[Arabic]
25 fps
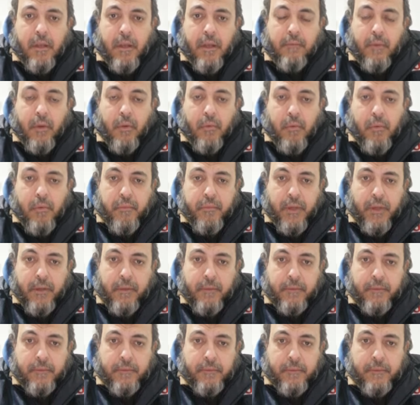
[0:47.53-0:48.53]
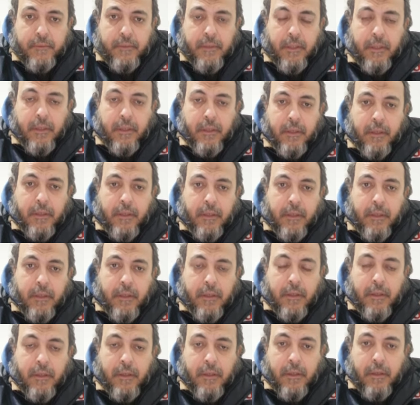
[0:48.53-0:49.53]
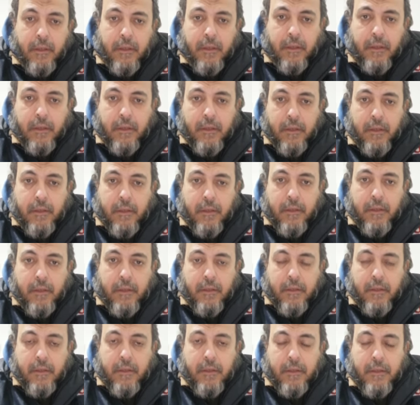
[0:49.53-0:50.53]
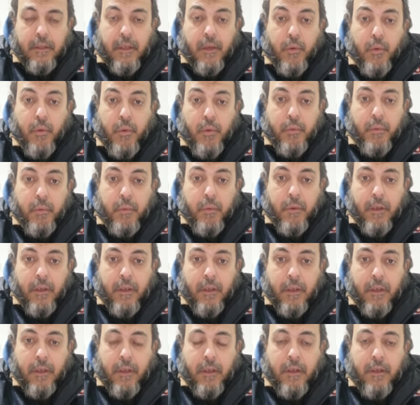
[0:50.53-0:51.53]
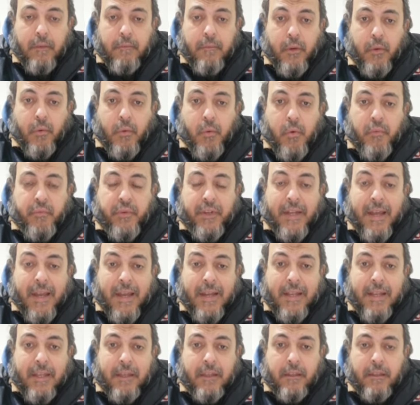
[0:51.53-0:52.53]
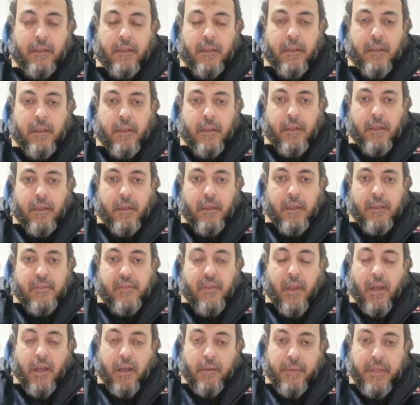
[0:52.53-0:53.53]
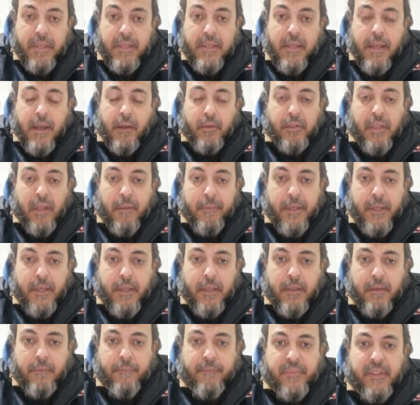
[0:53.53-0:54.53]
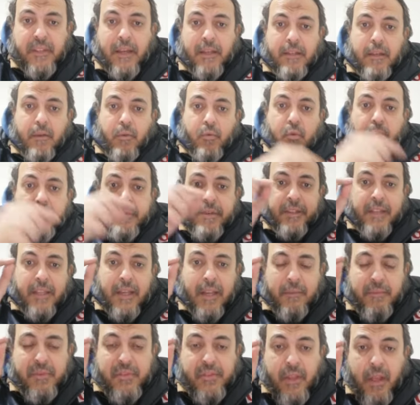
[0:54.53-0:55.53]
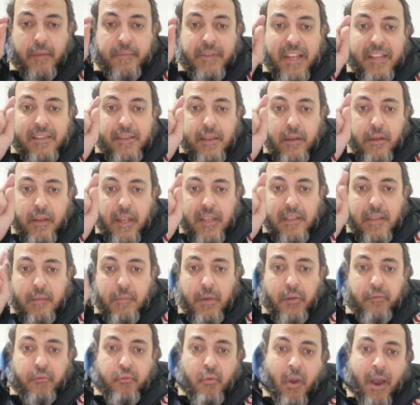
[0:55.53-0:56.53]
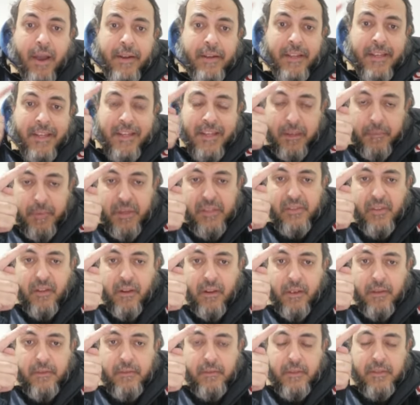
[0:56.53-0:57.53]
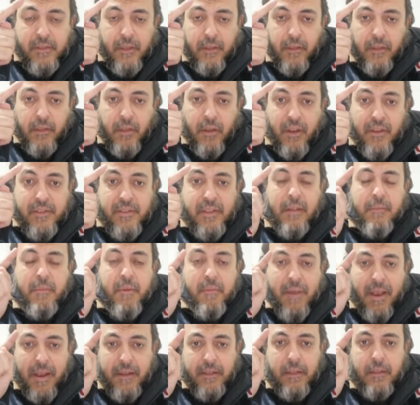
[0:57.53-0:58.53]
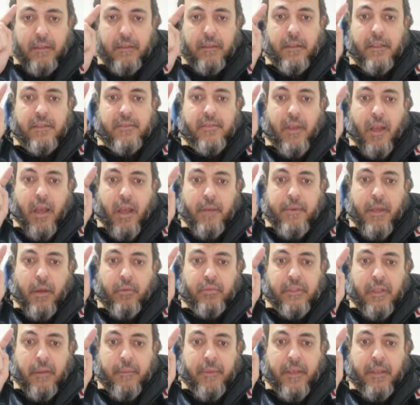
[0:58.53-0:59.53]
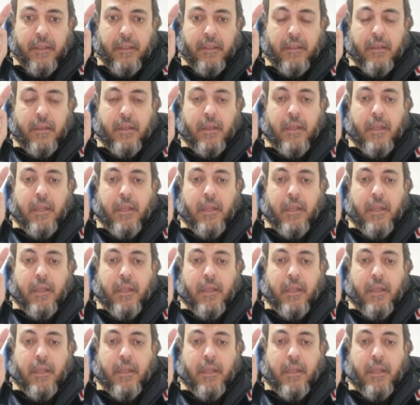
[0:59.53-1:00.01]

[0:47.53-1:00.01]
الموقوف آه يكون آه، موقوفا على صحابي أو تابعي يعني يكون من كلام الصحابي ليس ليس مرفوعا إلى النبي صلى الله عليه وسلم بمعنى الصحابي أو التابعي